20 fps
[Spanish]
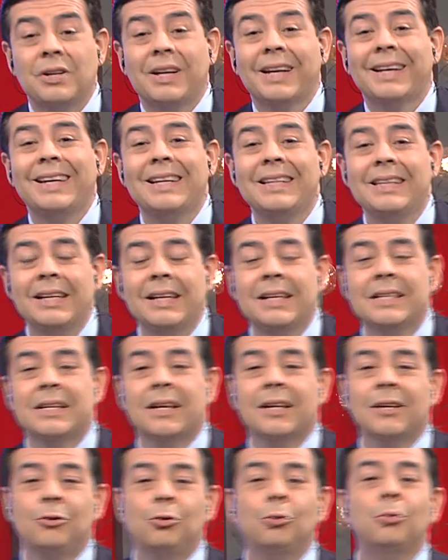la
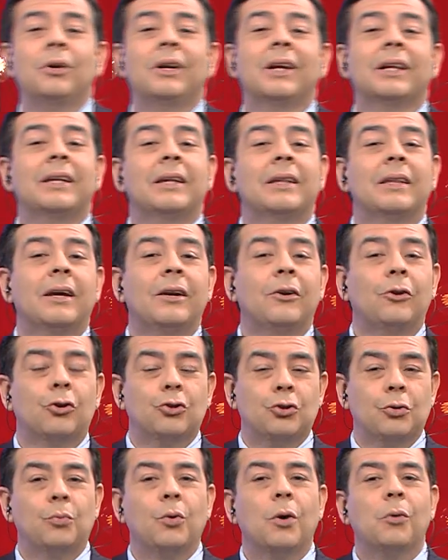gentileza que tuvo en
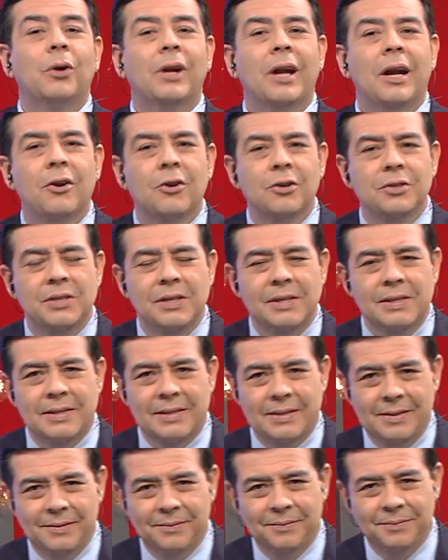atendernos. Muy buenas noches.